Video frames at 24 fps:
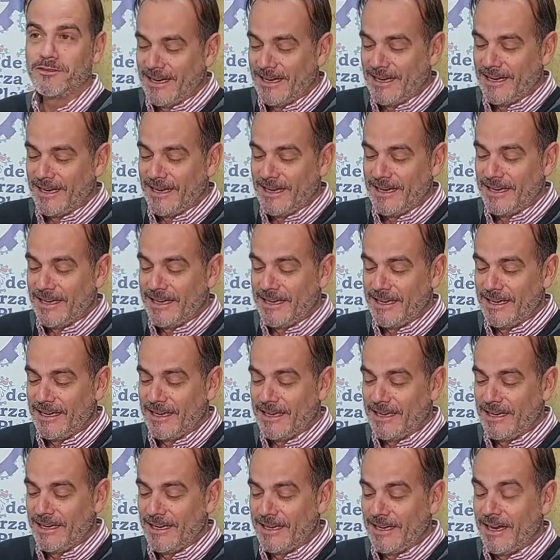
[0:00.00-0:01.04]

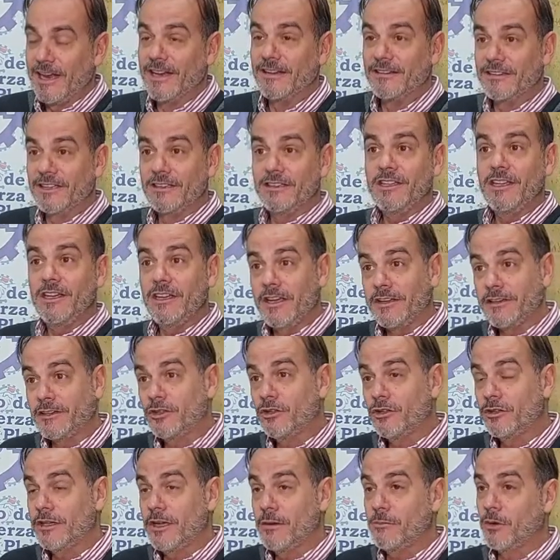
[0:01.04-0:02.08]
Eh, entendí la
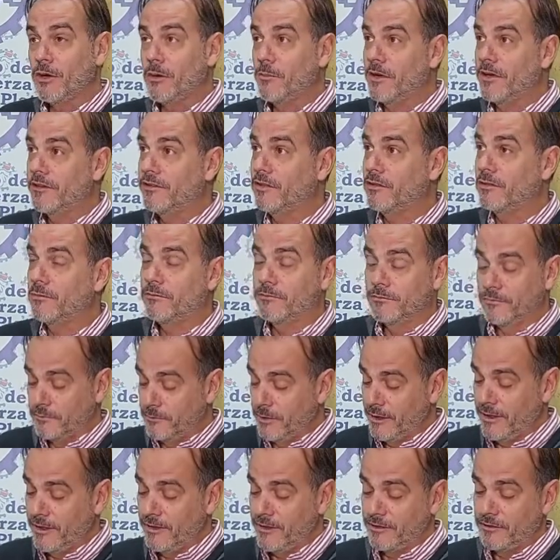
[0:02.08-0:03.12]
historia porque me la hicieron
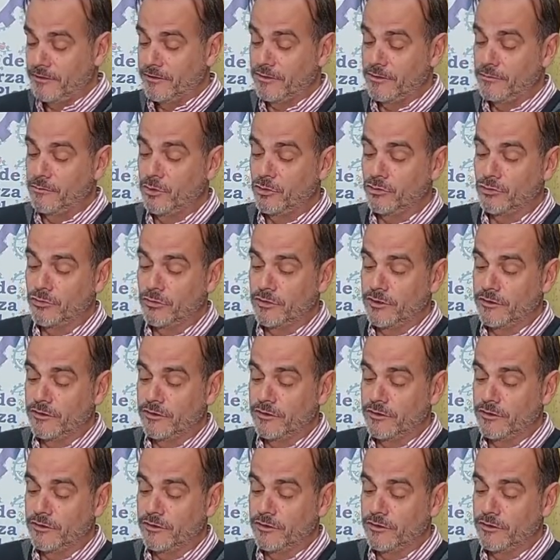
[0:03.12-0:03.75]
ver, hicimos,